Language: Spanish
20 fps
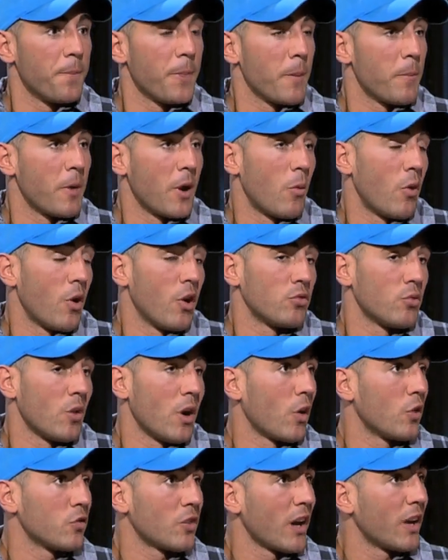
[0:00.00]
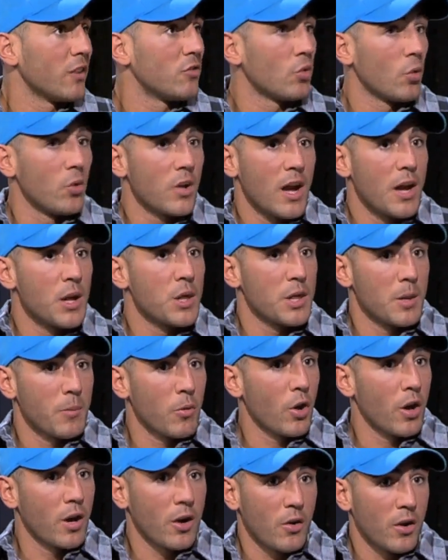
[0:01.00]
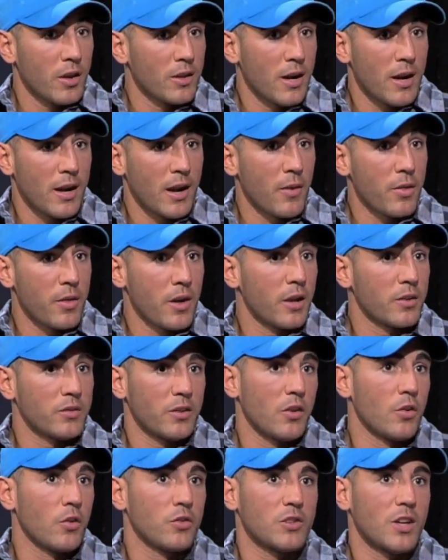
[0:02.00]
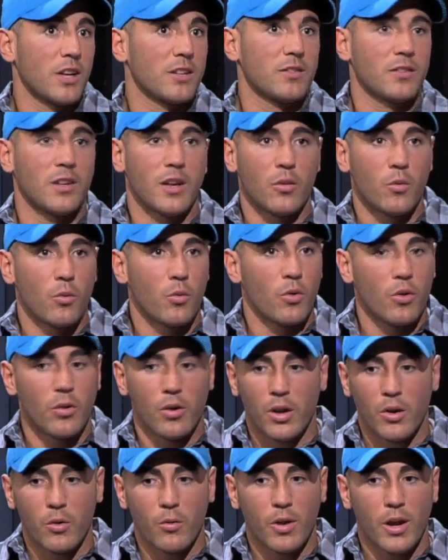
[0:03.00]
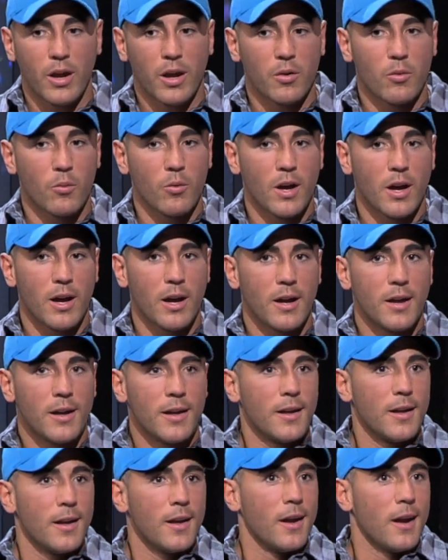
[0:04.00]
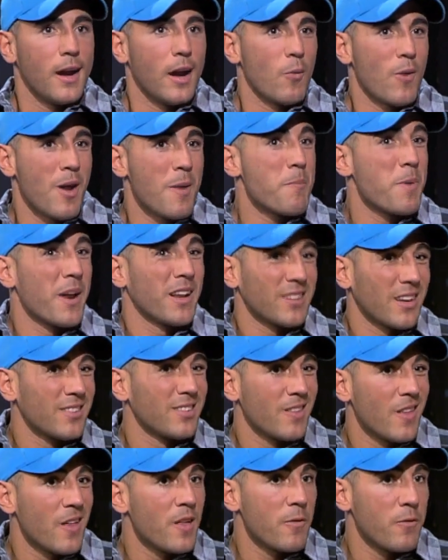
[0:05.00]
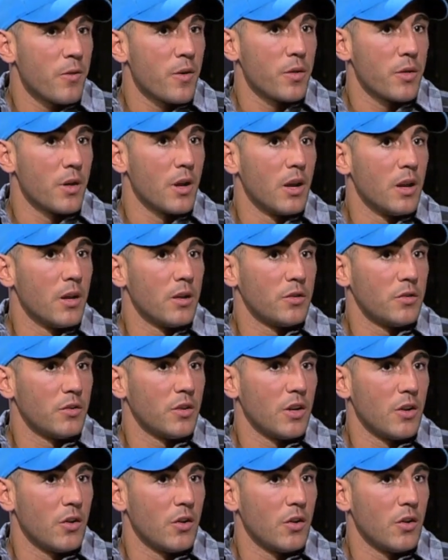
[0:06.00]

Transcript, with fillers: pero bueno, es una cosa que en su día hice porque creo que tenía que hacer, si no estás en, en una, en una en una empresa así de difícil, si